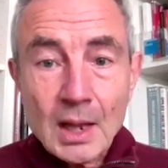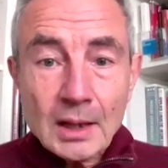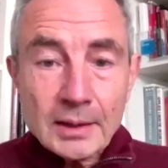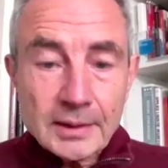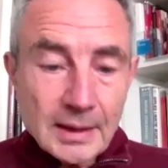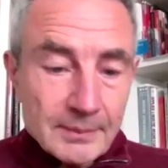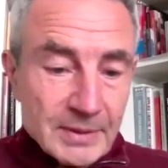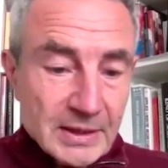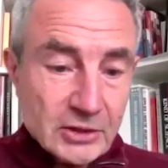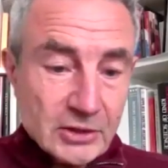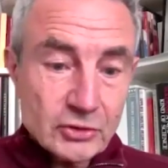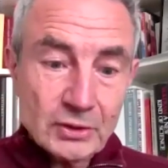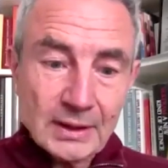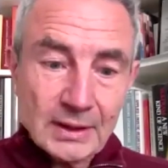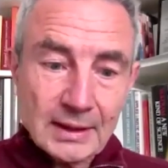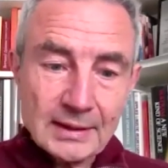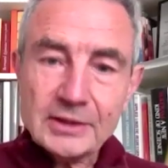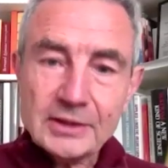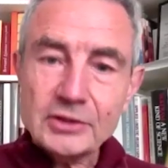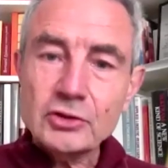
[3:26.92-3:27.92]
il y a bien sûr
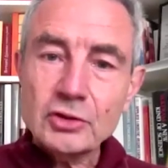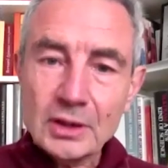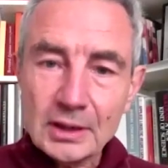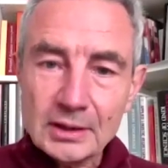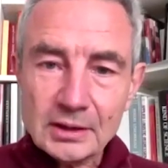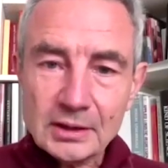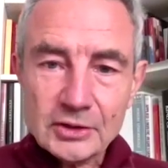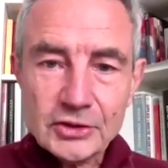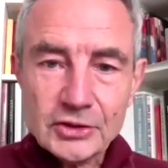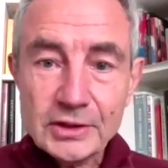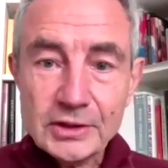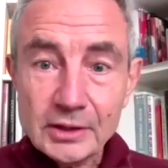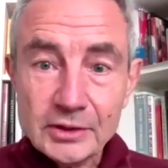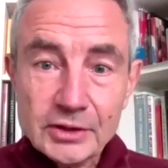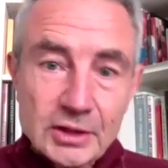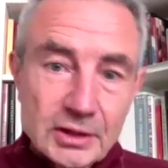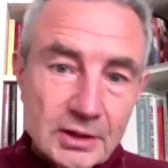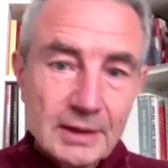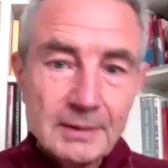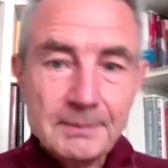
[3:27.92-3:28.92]
la question de la
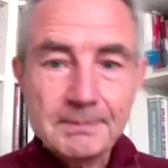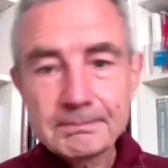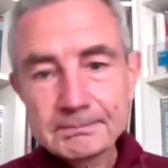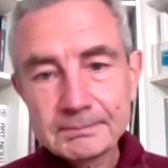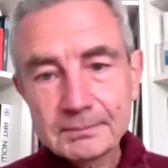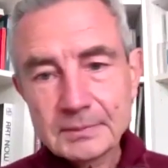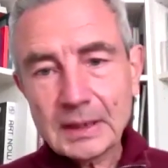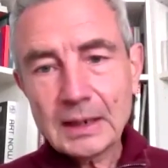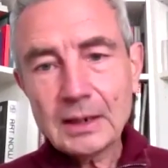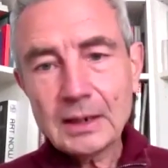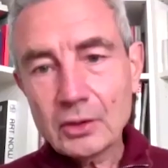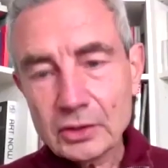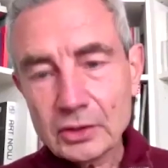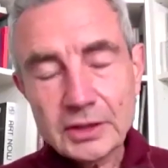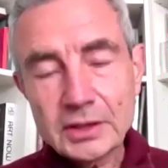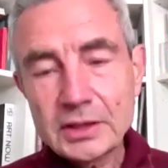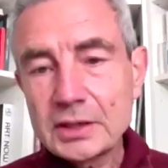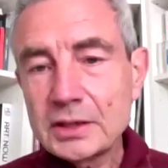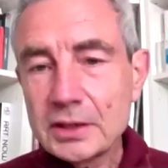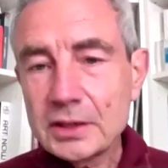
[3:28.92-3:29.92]
transidentité, alors
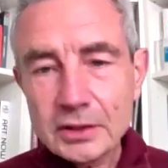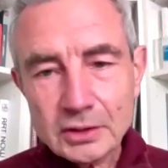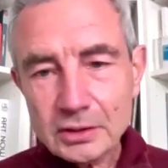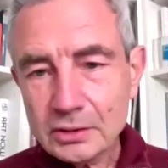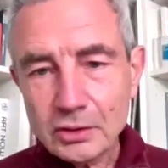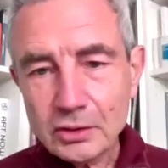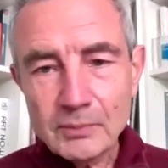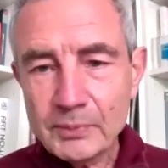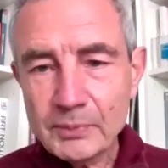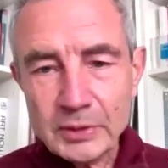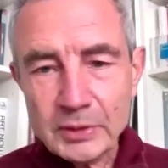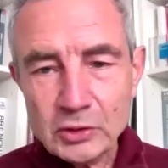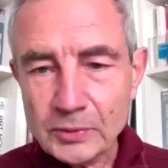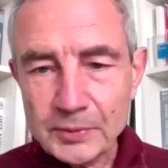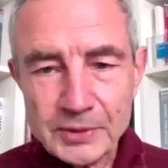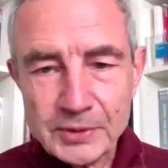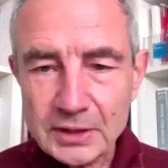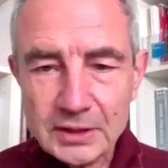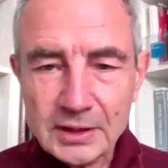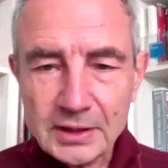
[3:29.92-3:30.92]
qui, euh, comme
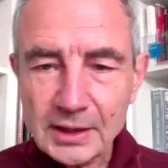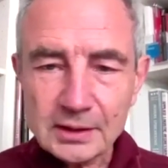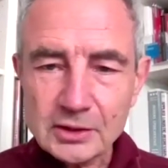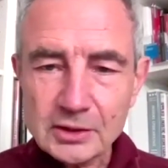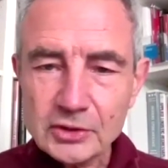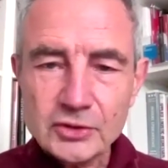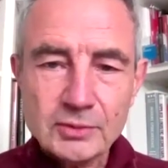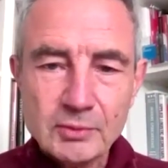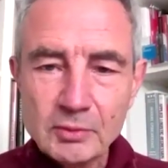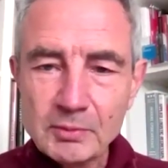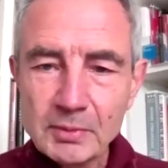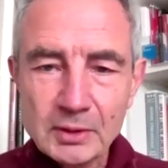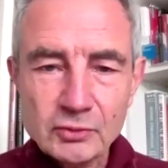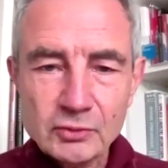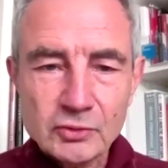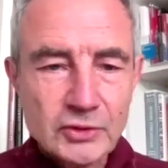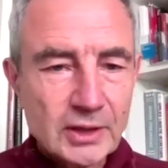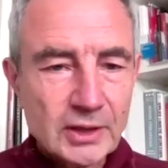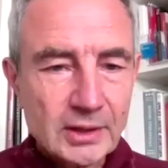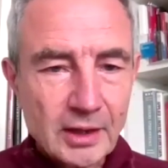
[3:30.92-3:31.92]
pédopsychiatre, en ce moment
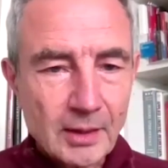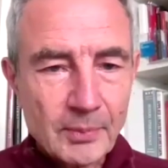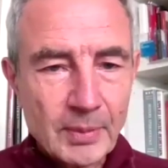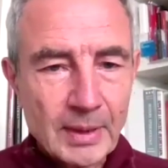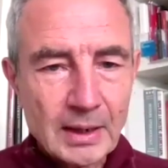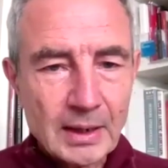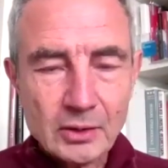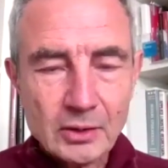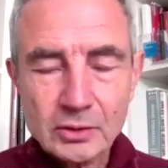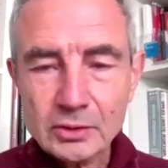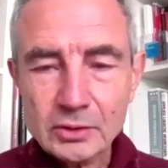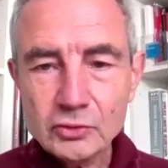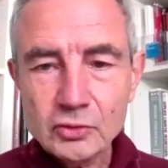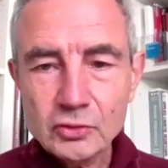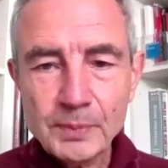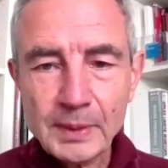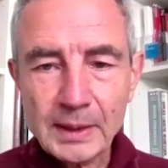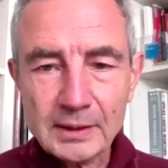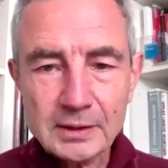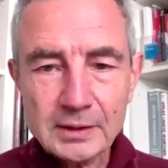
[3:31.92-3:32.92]
nous interpelle euh,
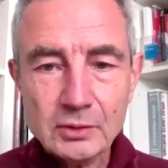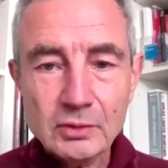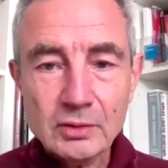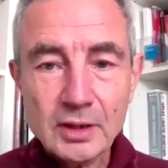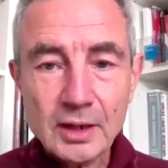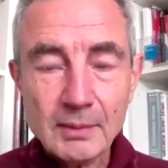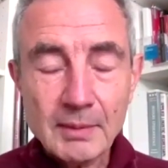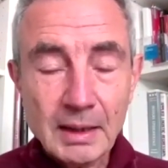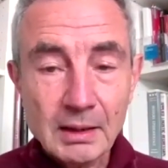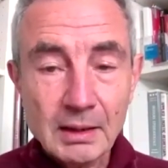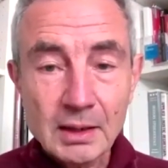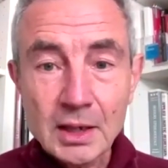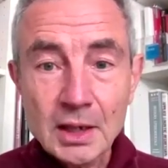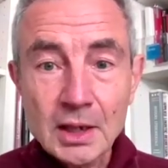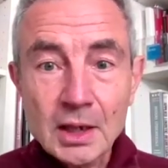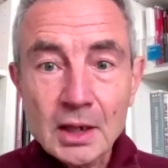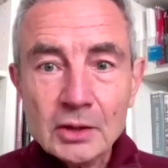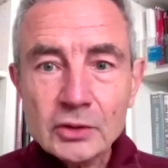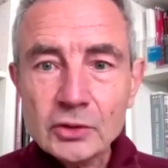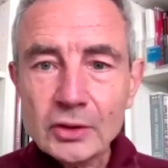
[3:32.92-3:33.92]
tout particulièrement.
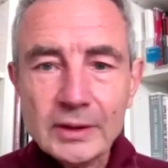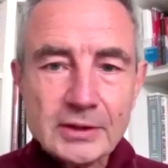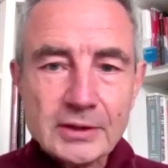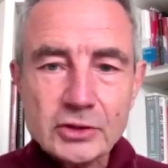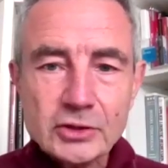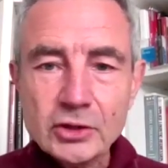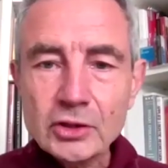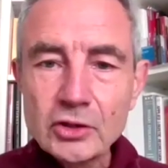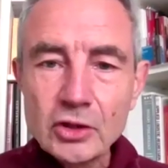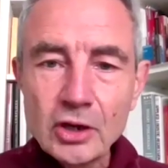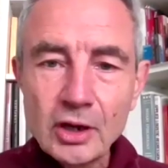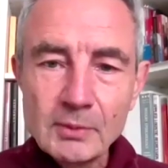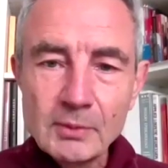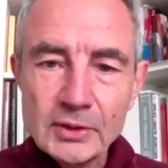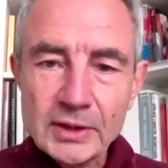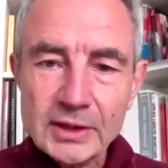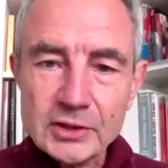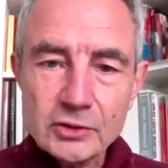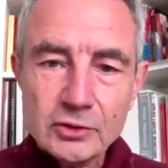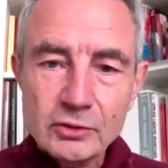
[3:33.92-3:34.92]
Donc, qu'est-ce qu'un homme,
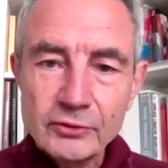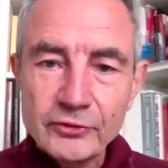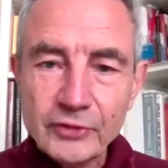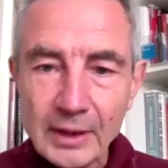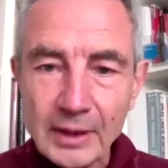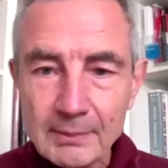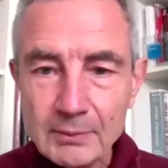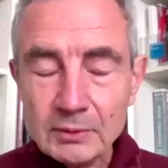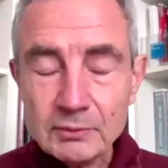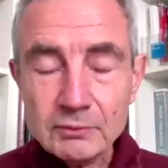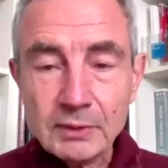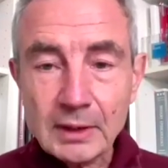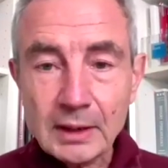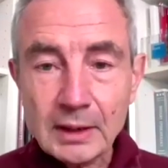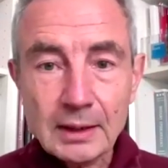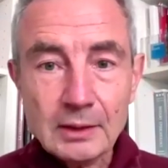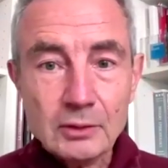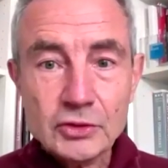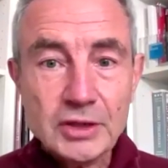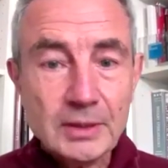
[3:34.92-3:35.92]
qu'est-ce qu'une femme
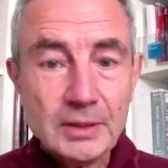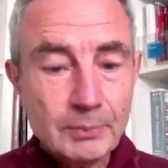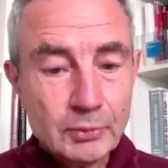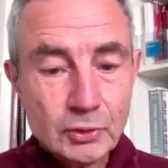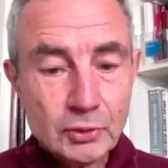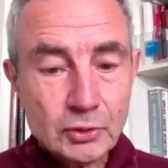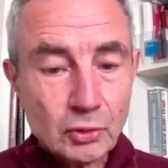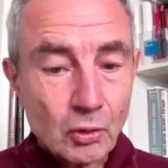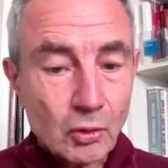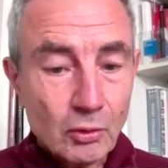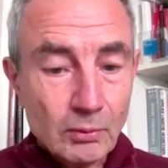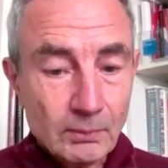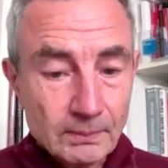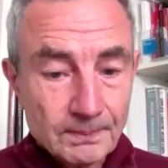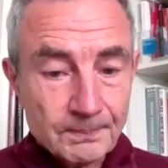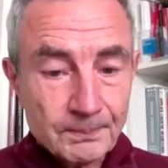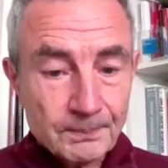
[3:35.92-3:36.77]
Voilà, on ne sait plus trop.